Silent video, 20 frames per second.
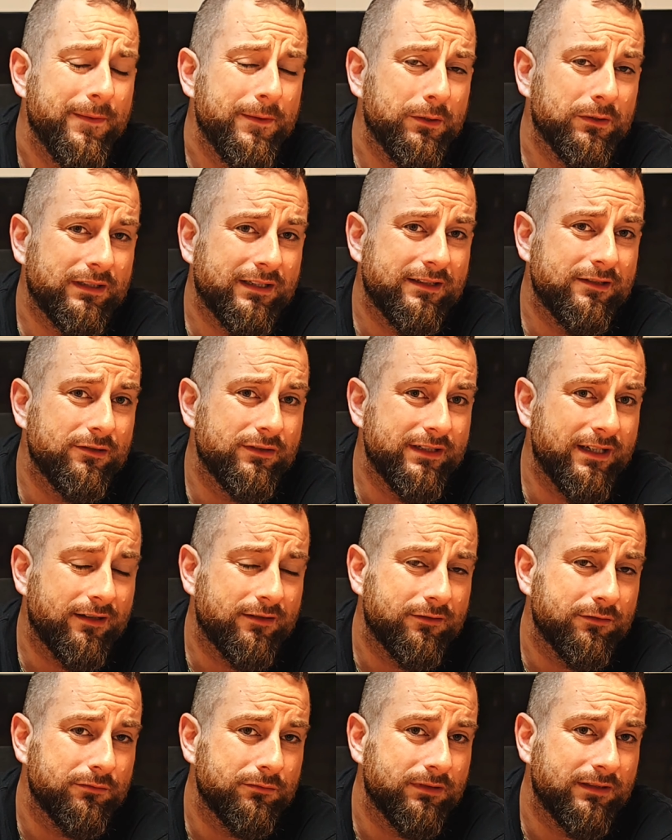do tego
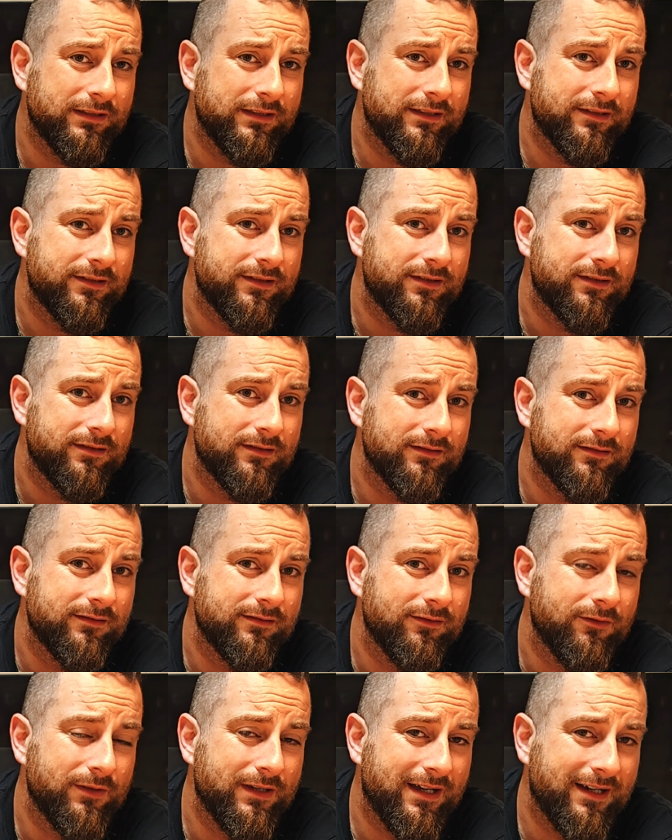jak to tutaj jest
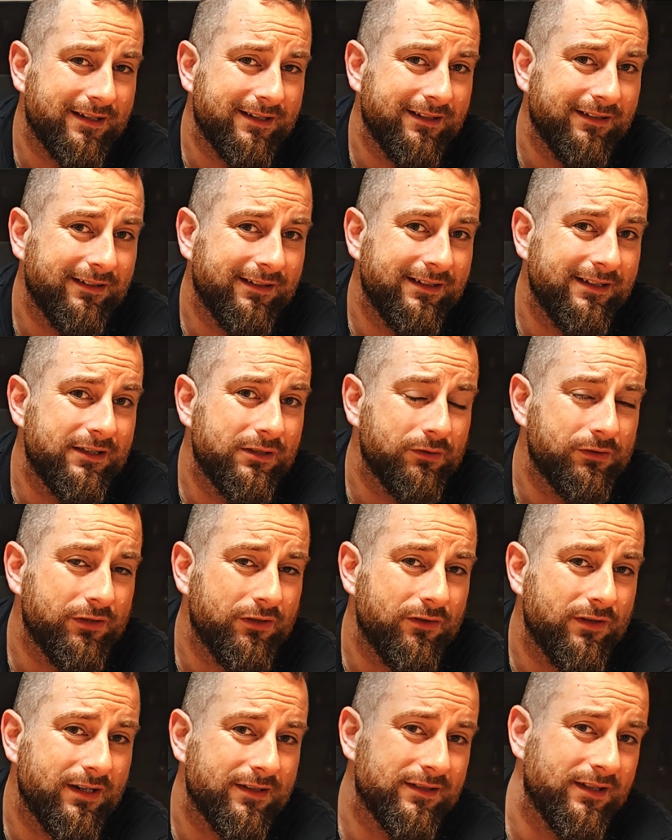ogarnięte i co
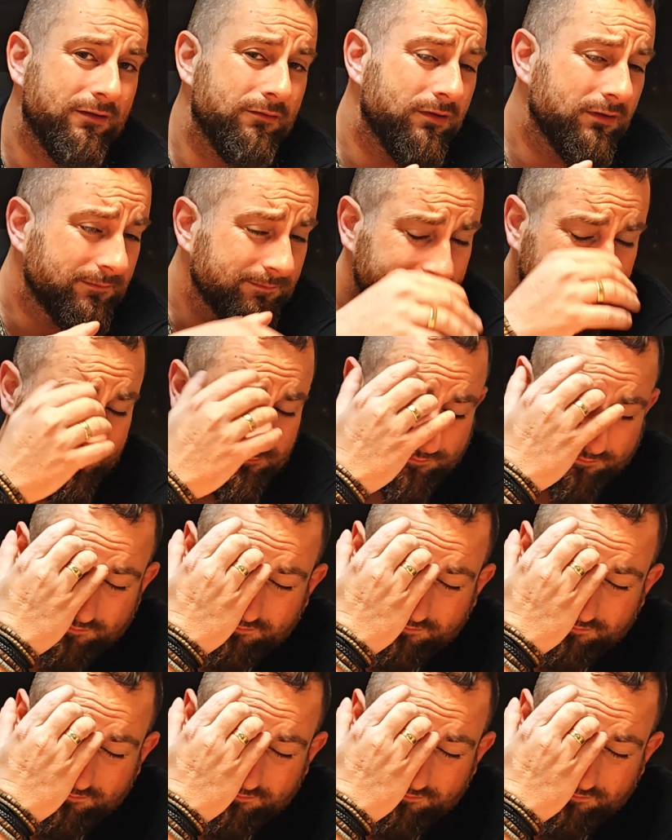się okazało?